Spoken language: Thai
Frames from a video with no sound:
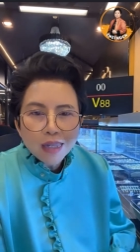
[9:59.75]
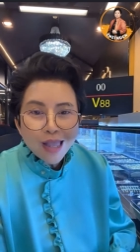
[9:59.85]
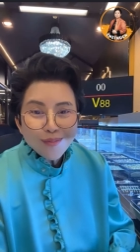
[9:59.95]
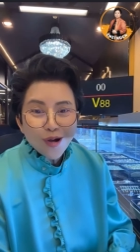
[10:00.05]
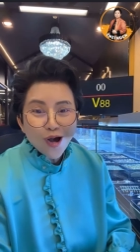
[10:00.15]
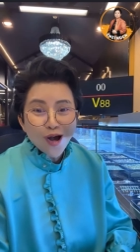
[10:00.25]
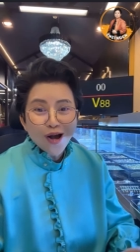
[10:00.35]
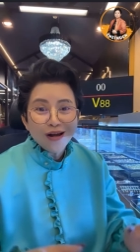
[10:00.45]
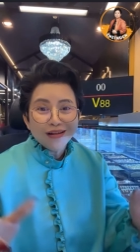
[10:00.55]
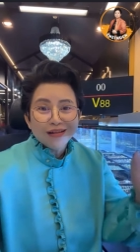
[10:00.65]
พอ
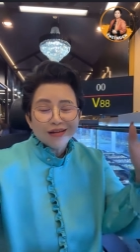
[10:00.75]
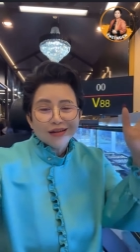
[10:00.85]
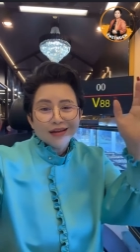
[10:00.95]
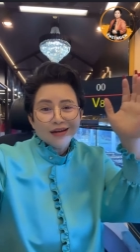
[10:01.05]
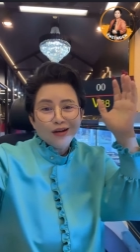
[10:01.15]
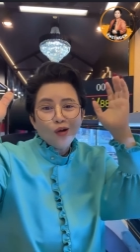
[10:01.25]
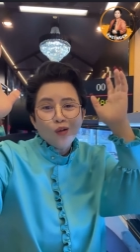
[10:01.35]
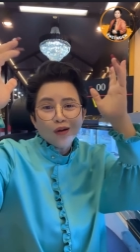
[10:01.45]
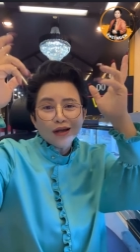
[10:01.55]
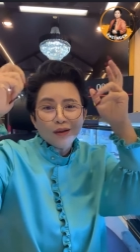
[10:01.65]
ลงเค
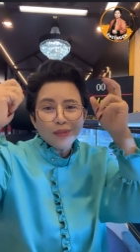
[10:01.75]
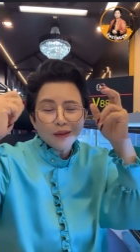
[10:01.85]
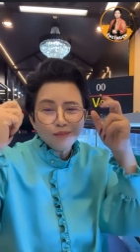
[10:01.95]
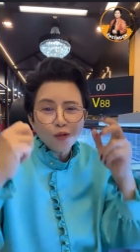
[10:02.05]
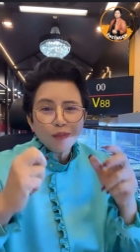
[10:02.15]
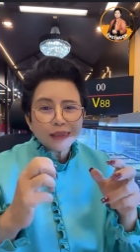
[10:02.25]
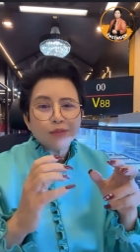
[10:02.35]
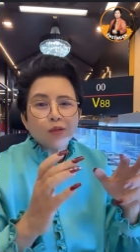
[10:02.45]
รื่องบินปุ๊บไม่ใช่ก็